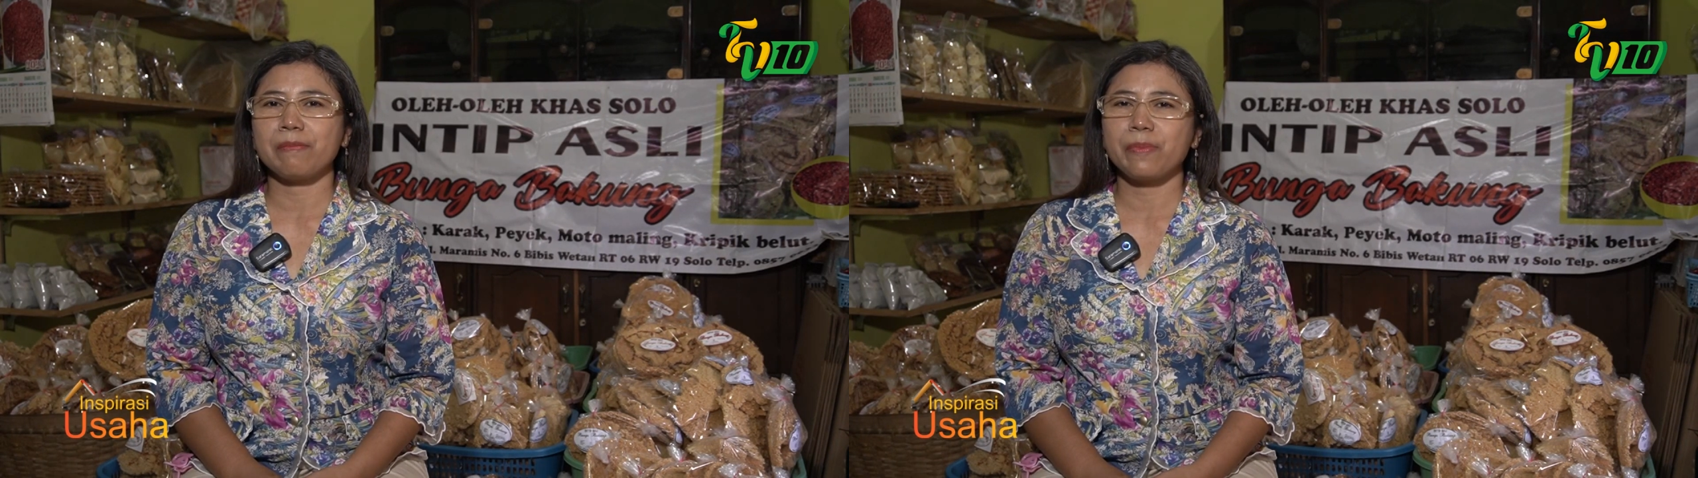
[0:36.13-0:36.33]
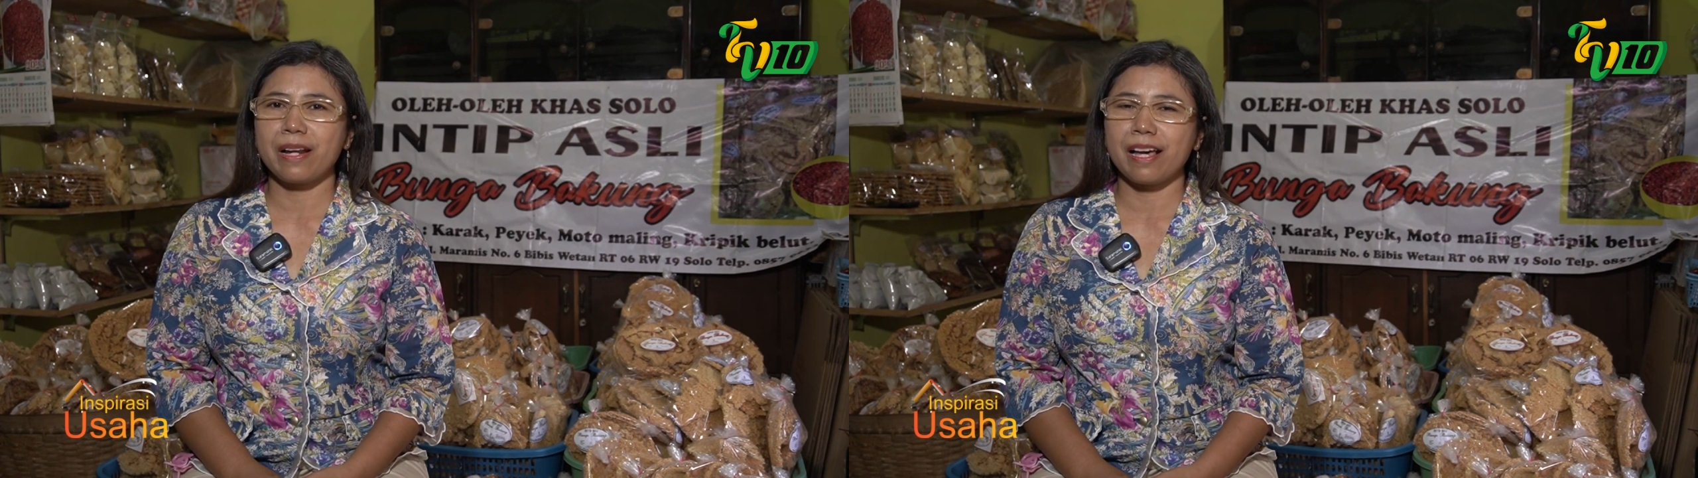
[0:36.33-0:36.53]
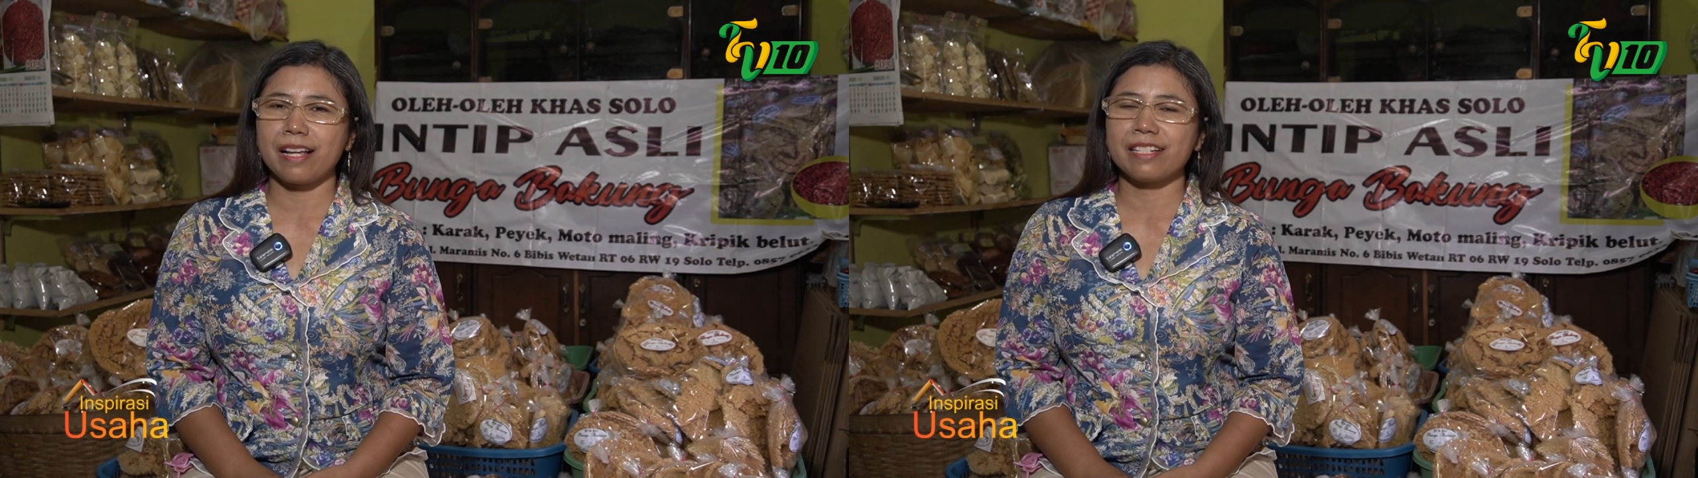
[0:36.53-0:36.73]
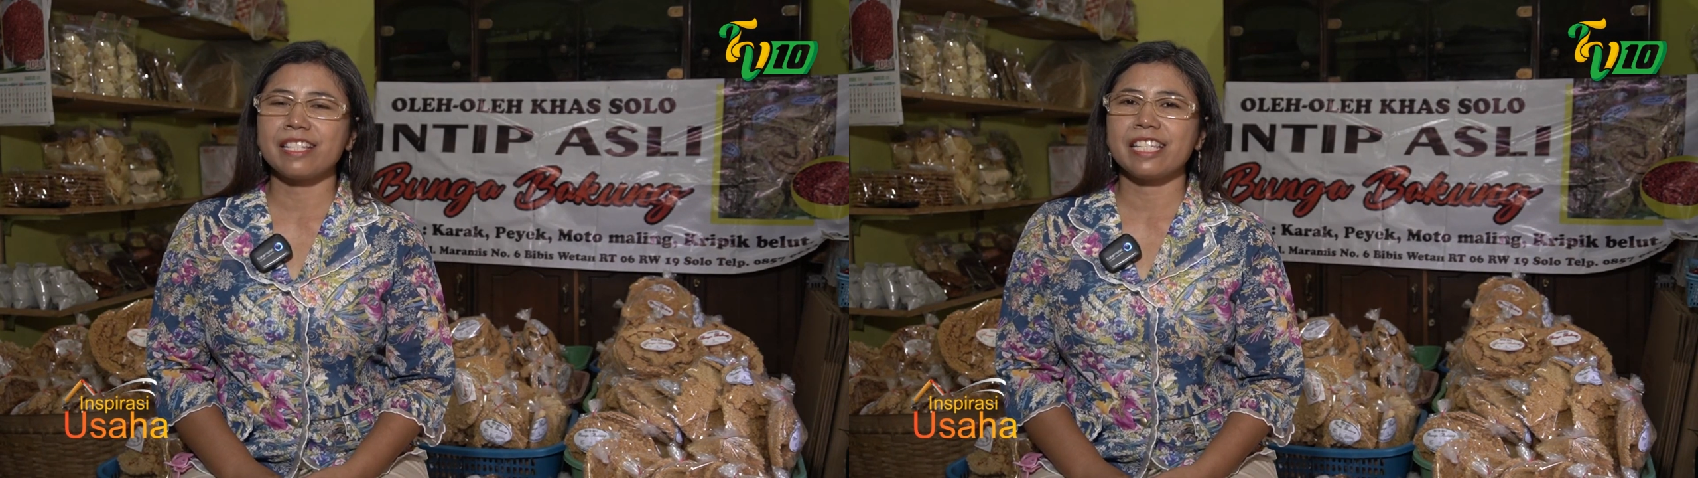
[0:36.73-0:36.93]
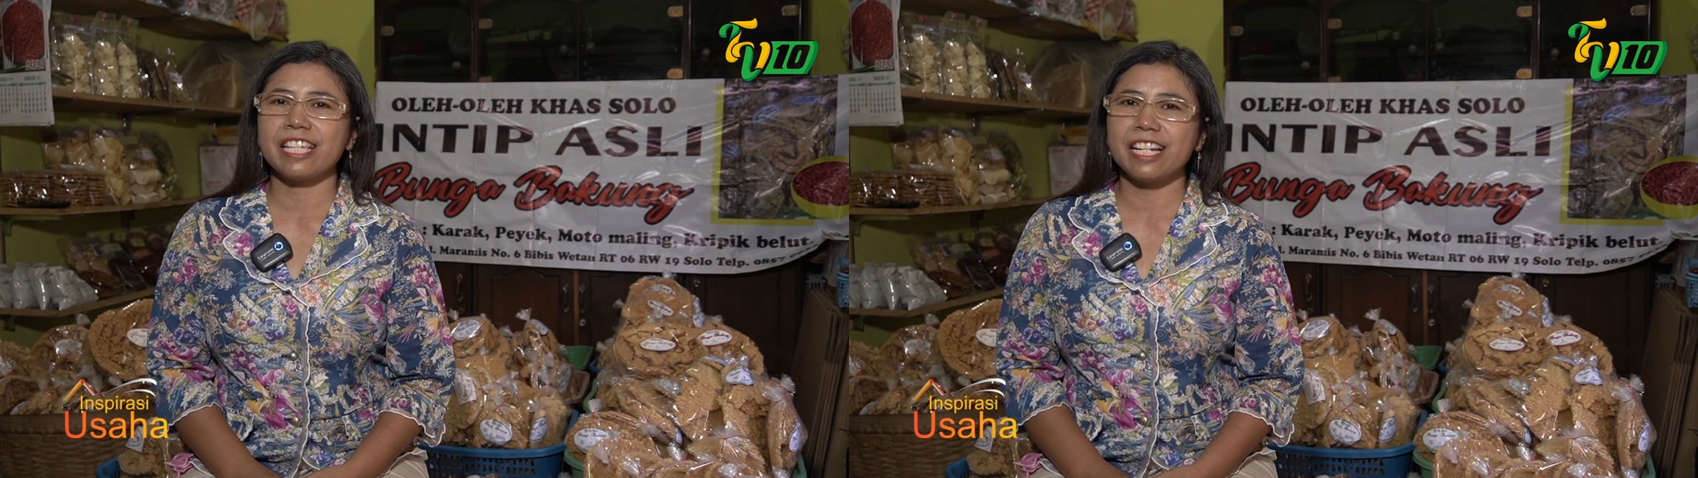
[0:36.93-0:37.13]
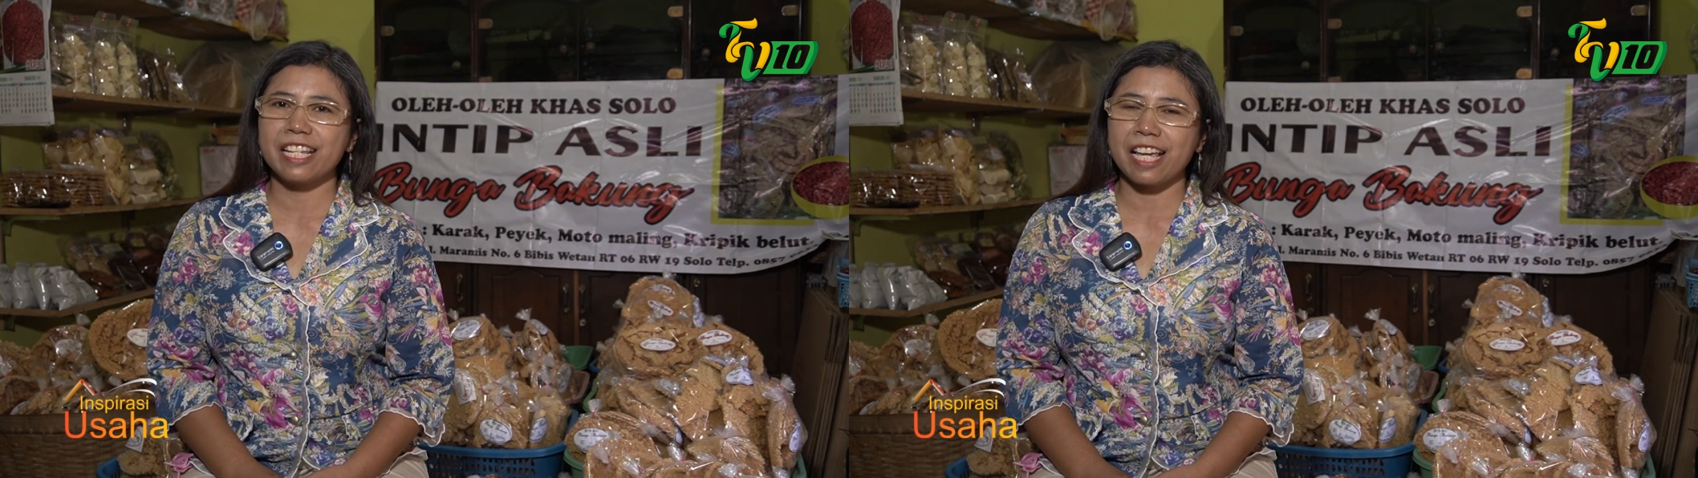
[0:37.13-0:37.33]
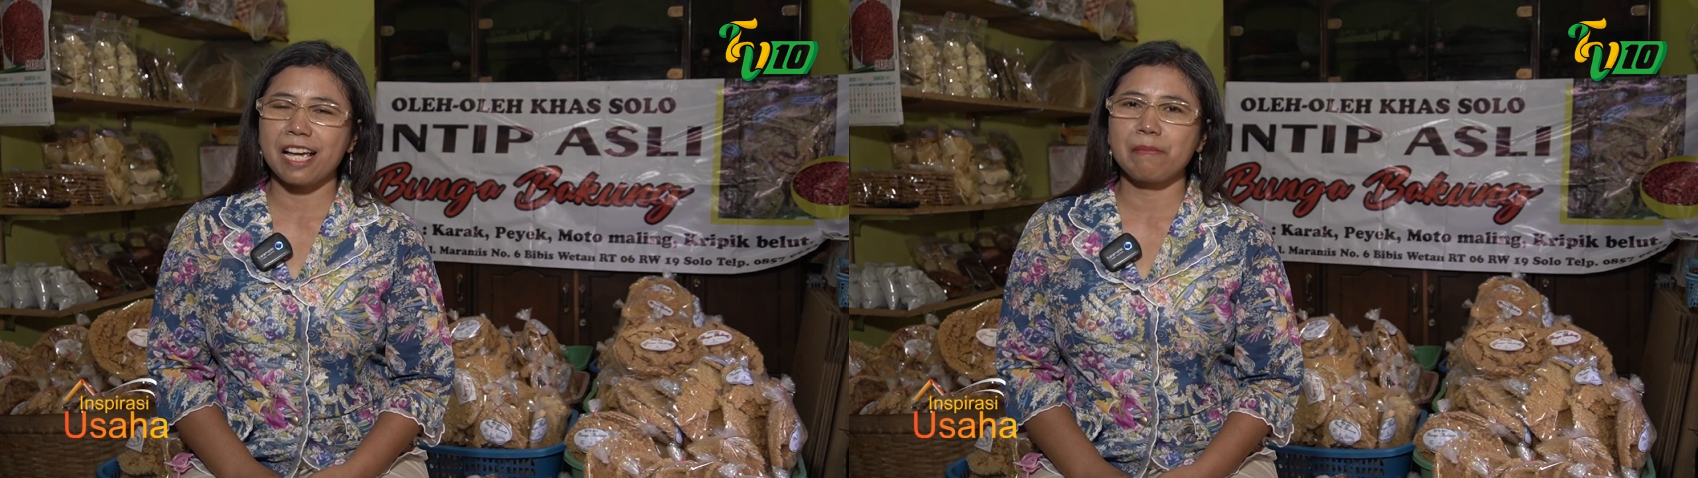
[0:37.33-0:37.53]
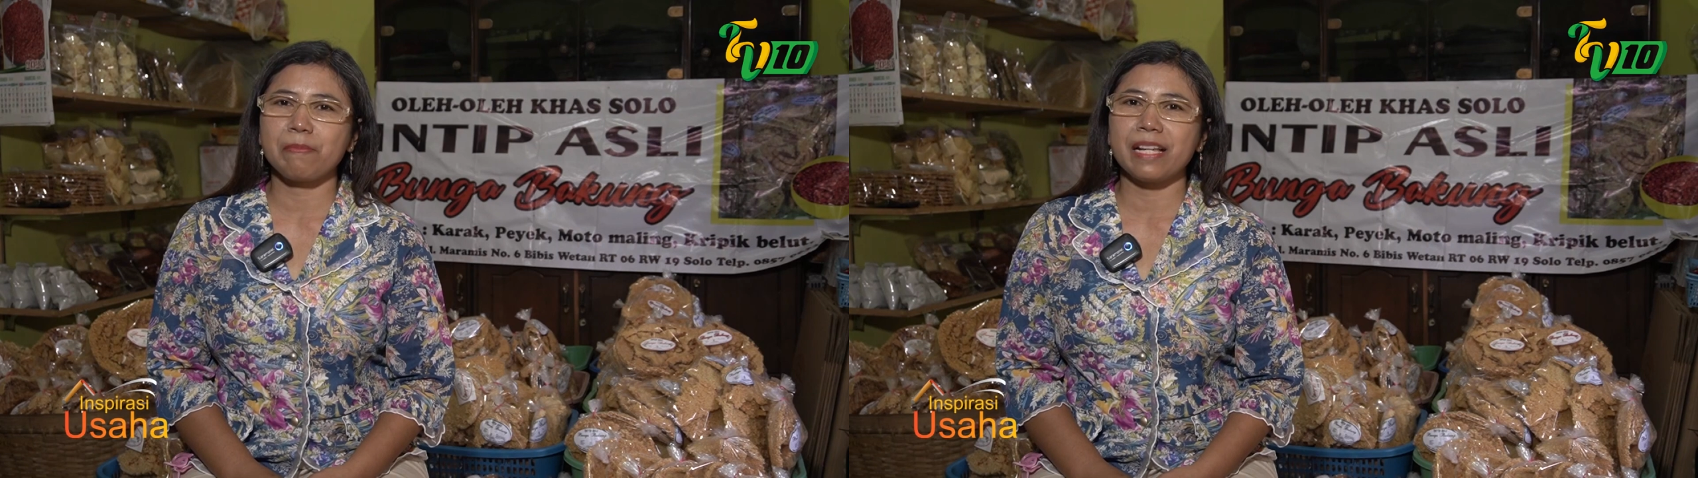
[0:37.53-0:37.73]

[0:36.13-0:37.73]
19 Gilingan